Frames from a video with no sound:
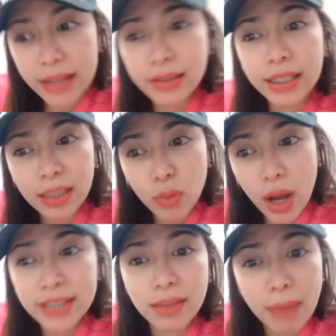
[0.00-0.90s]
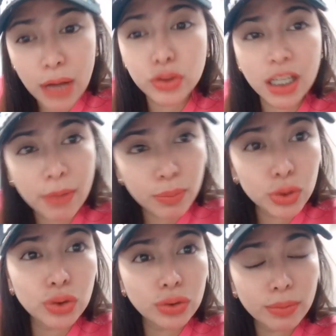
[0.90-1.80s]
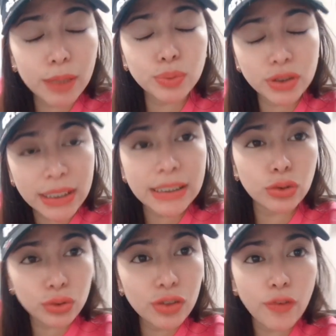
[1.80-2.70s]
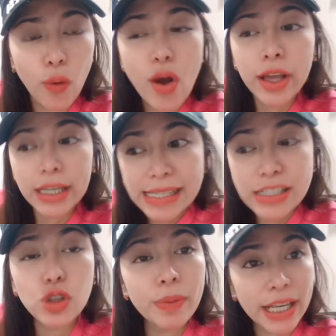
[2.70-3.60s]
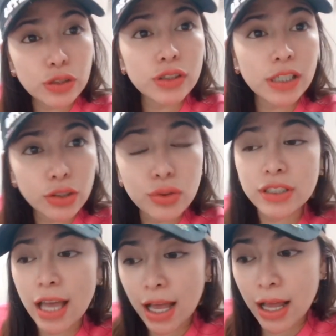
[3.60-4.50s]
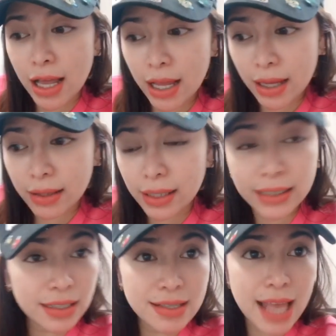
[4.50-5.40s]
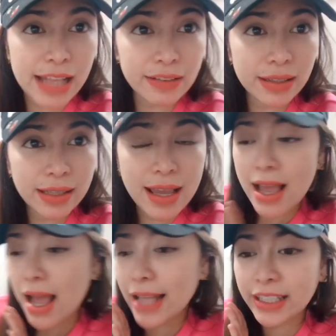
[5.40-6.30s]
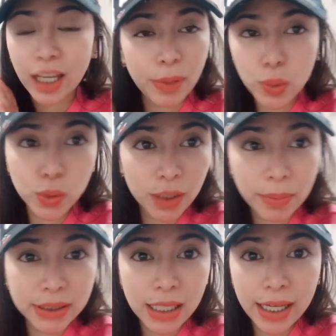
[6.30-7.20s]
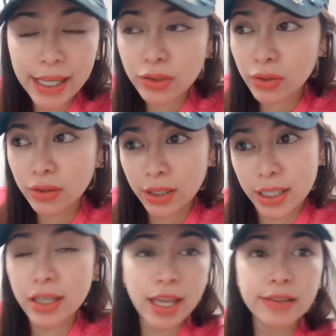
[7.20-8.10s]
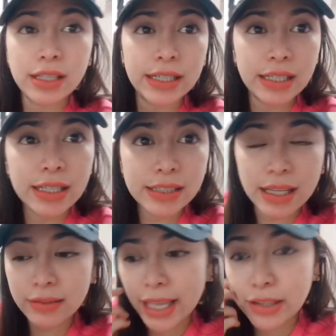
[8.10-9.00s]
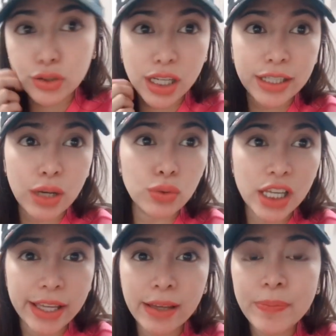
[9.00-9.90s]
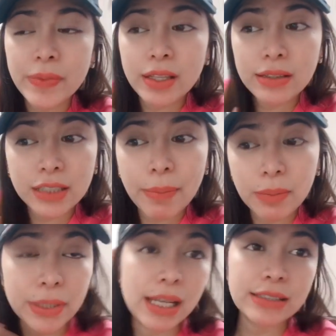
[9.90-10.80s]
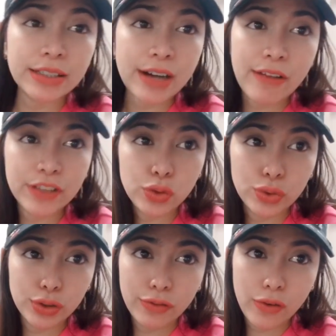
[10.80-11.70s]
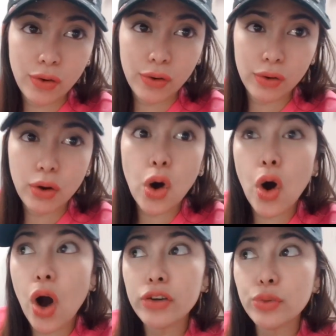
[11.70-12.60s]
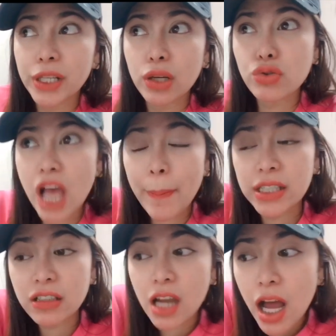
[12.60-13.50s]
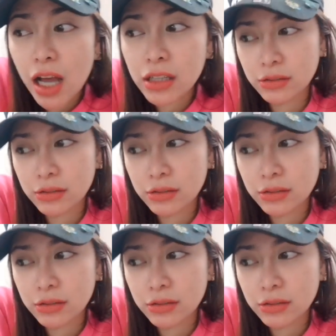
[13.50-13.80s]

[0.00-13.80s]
kinabukasan bago sila magpunto, magpunta sa Tulfo is dumiretso sila dun sa kasatsat. At nakipag-usap pa sila kay ano, kay Kate na ganyan-ganyan. Kaya doon sila nahuli sa pagpila sa Rafi Tulfo. O ano yung pinag-usapan nila?